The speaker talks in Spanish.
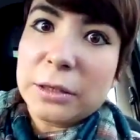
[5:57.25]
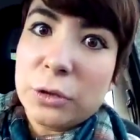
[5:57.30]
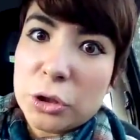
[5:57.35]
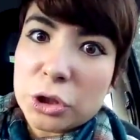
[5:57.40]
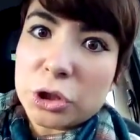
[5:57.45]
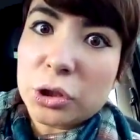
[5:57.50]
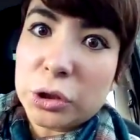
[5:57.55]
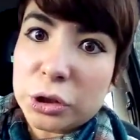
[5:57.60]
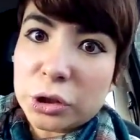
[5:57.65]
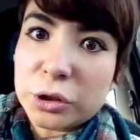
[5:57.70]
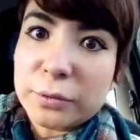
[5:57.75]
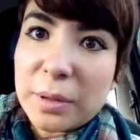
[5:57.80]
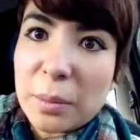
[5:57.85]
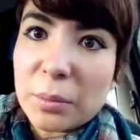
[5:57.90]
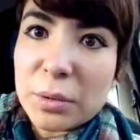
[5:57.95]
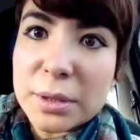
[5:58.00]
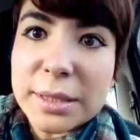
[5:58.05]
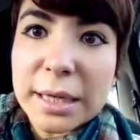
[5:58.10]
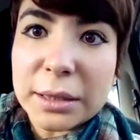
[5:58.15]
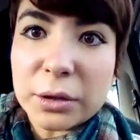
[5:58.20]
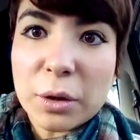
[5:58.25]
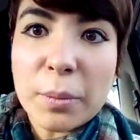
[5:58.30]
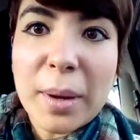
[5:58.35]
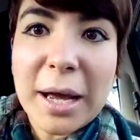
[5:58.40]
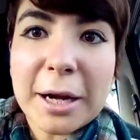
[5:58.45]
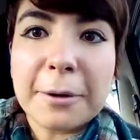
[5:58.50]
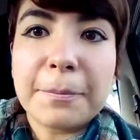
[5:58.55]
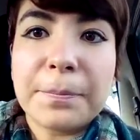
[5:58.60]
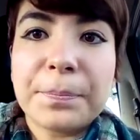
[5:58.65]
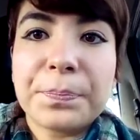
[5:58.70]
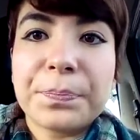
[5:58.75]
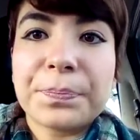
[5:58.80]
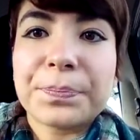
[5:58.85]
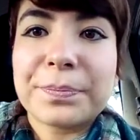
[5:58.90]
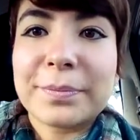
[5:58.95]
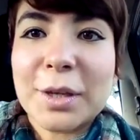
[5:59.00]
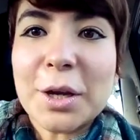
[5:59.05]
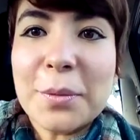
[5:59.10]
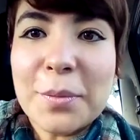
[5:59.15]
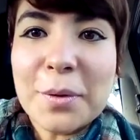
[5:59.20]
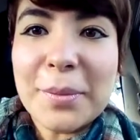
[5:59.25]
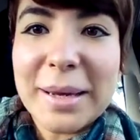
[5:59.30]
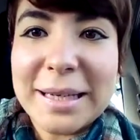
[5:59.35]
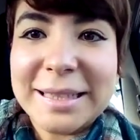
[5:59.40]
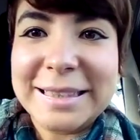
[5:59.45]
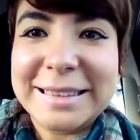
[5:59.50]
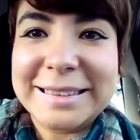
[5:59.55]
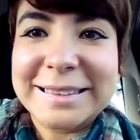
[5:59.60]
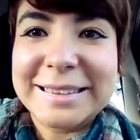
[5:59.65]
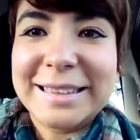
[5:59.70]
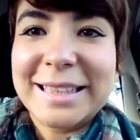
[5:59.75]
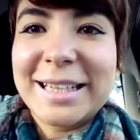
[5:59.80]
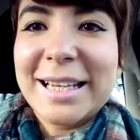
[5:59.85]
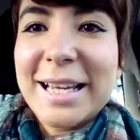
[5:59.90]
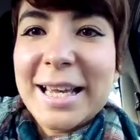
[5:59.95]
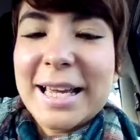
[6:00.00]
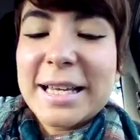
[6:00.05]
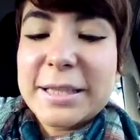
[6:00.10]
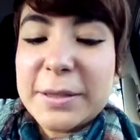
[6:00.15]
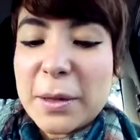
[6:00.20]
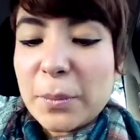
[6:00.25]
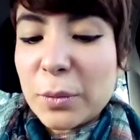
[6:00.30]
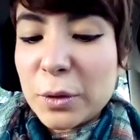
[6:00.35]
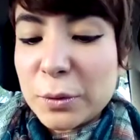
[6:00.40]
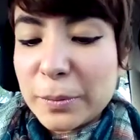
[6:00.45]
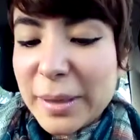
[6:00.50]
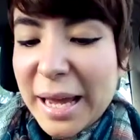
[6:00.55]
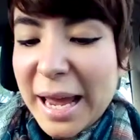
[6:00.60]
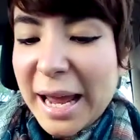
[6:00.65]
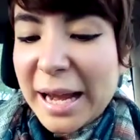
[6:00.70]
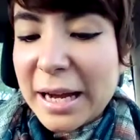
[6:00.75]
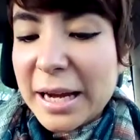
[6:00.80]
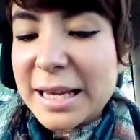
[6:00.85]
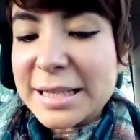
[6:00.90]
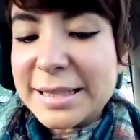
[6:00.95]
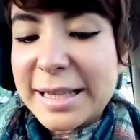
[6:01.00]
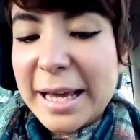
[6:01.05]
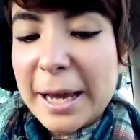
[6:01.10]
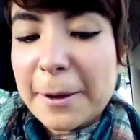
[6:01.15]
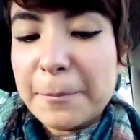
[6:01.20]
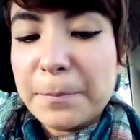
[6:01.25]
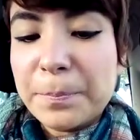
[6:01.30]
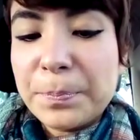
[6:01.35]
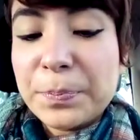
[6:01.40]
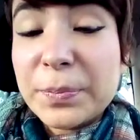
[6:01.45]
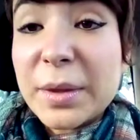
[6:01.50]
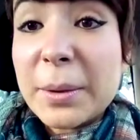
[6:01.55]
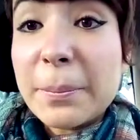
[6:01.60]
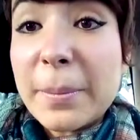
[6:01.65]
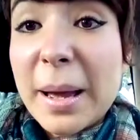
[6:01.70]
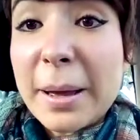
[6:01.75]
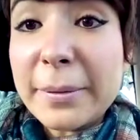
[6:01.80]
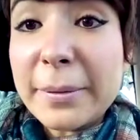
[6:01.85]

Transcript: nosotros vamos a tomar. Como ven, estamos bien, este va